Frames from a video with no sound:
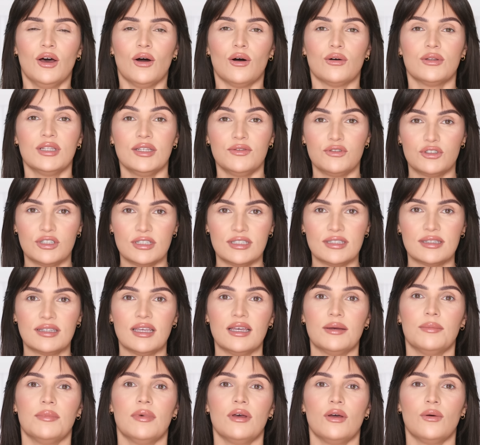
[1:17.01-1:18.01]
One
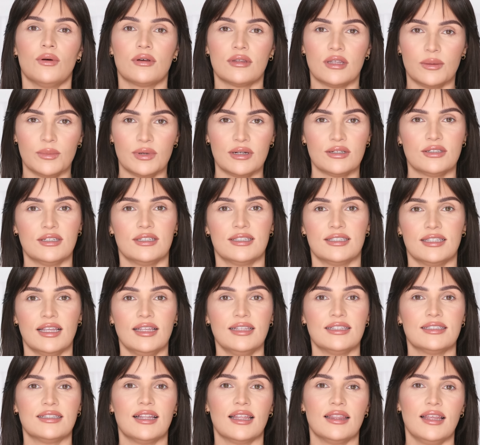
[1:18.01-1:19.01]
wszystkie mają jak najbardziej
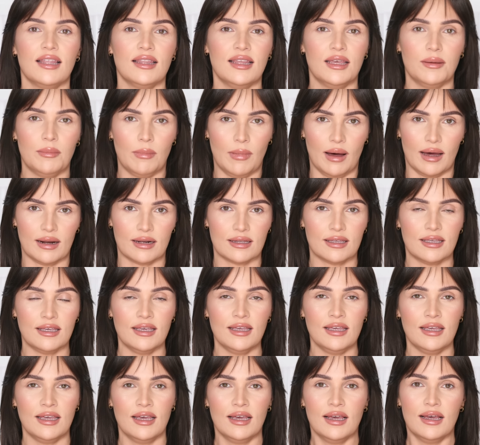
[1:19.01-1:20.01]
sens dla danej marki
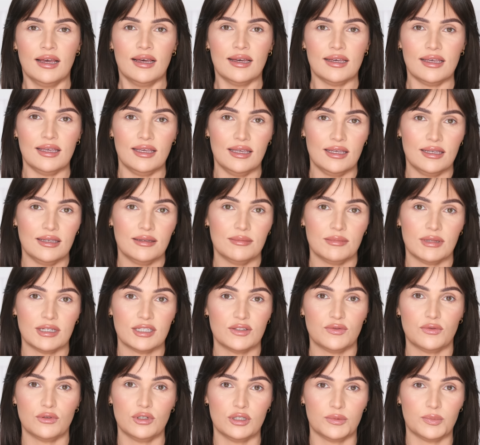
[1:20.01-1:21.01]
i na
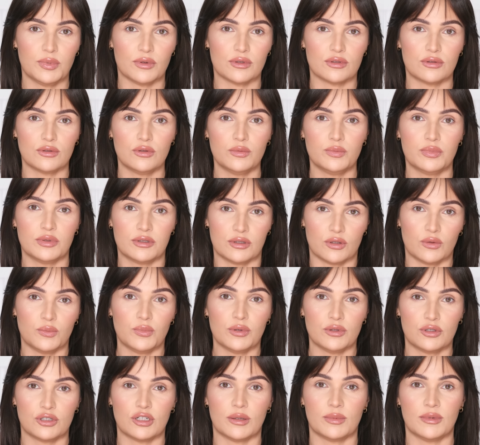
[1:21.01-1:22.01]
swój sposób są
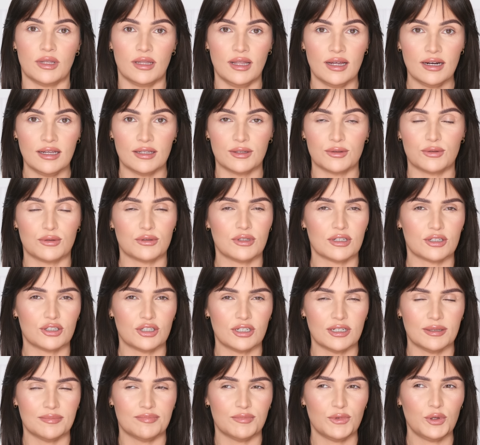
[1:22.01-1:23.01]
potrzebne na rynku.
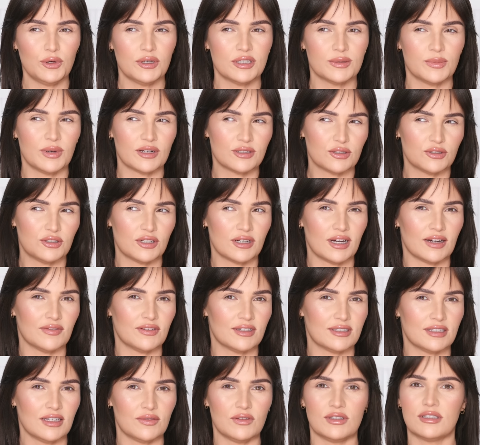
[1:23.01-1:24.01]
Także to jest bardzo
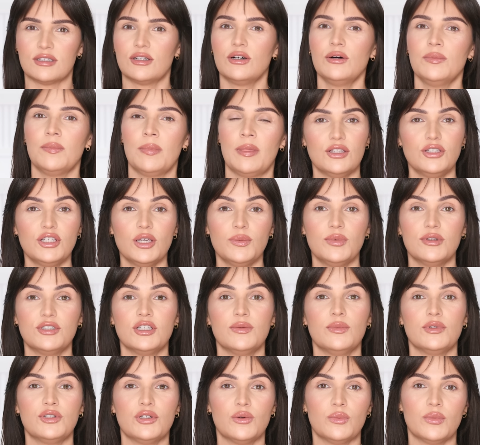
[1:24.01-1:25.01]
ciekawe zjawisko. Dzisiaj
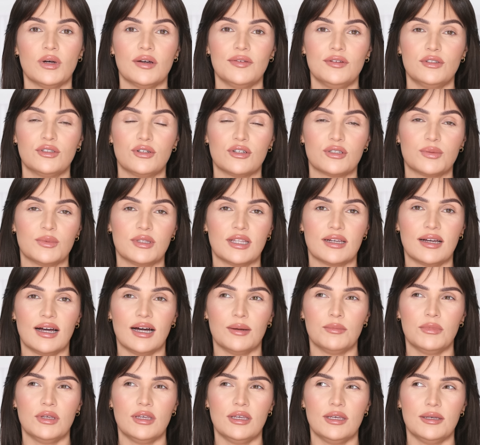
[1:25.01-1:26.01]
będziemy się bawić
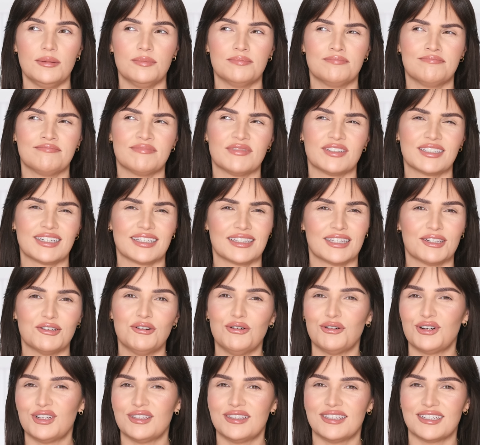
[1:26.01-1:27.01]
kosmetykami z
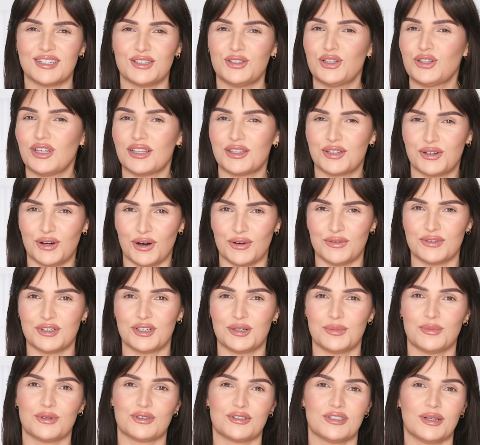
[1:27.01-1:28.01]
kategorii tych
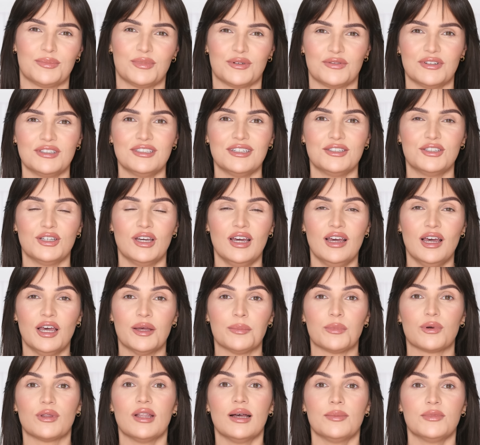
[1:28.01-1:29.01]
dodatkowych, można powiedzieć,
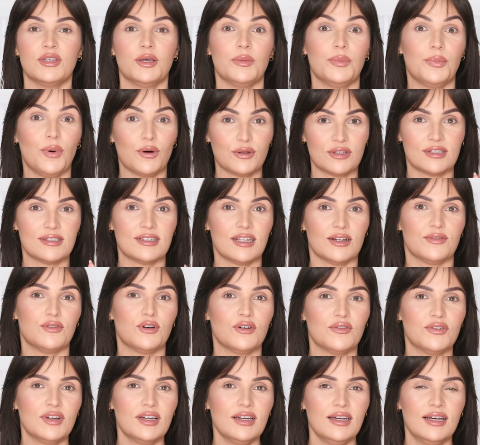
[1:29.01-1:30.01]
bo dla mnie
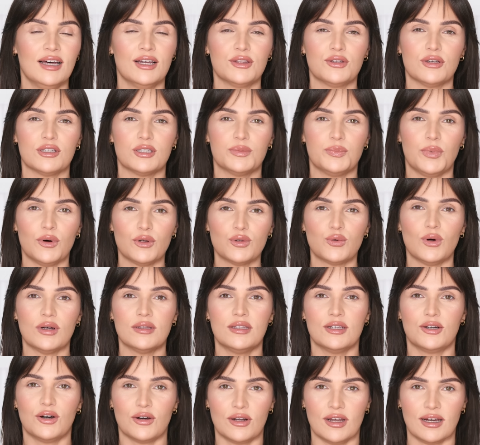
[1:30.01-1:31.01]
podstawowe to jest
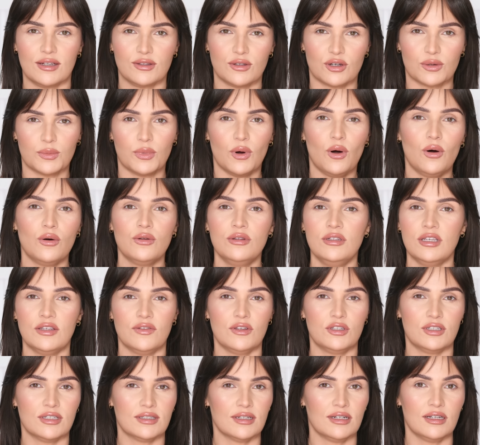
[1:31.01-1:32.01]
podkład i korektor, bo od nich,
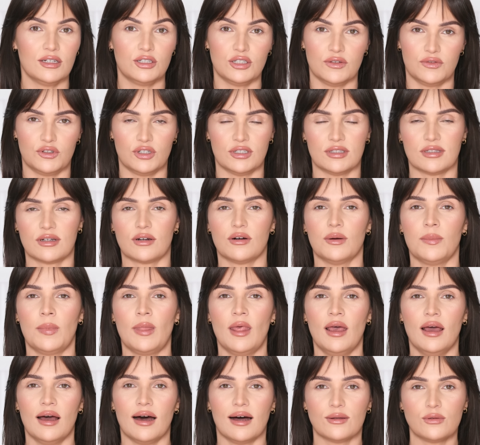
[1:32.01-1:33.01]
wiecie, zależy wszystko.
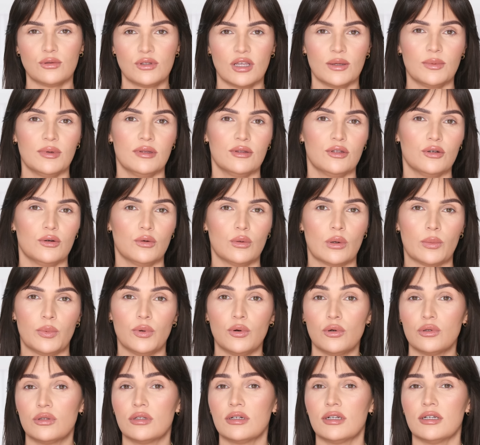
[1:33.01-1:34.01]
A tutaj będą
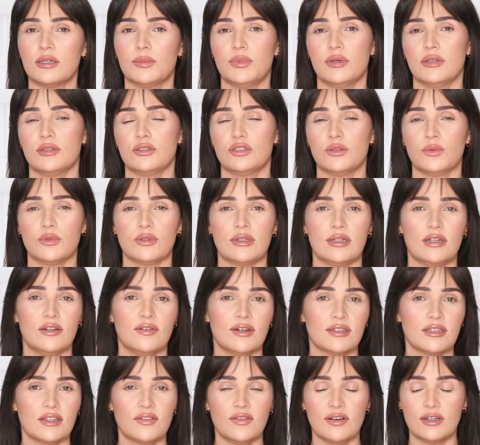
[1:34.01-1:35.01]
pudry, będzie
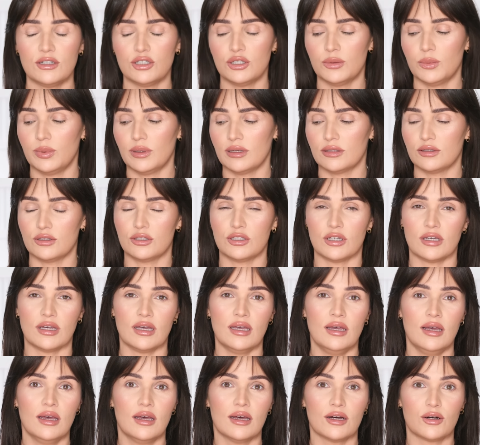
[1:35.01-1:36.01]
modelowanie twarzy, będzie
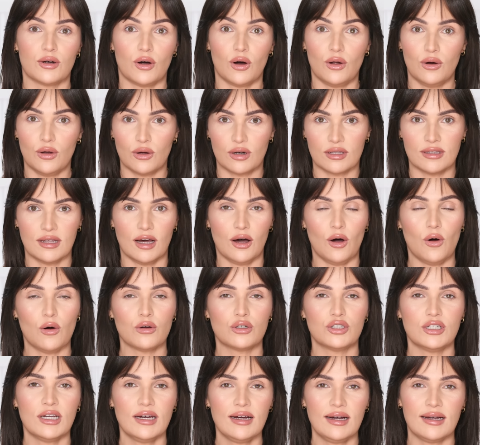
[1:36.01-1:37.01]
kolor na
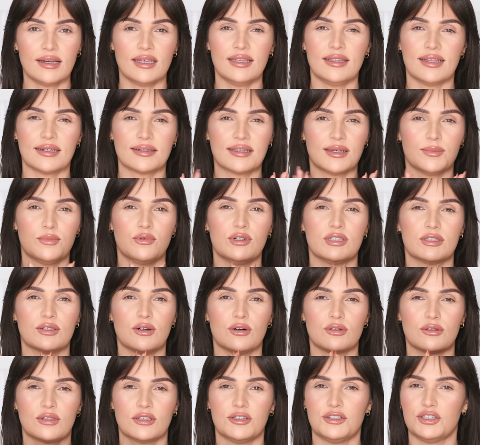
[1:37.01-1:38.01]
oczach i takie
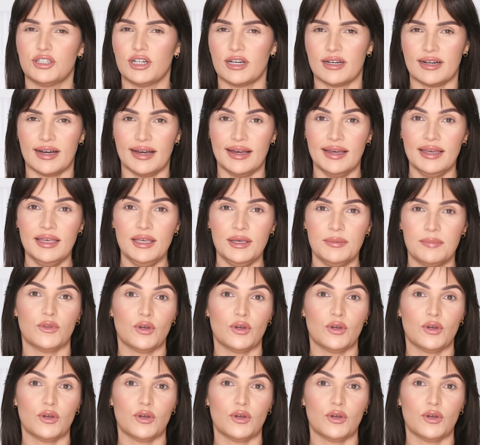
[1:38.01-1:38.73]
błyskotki, że hej.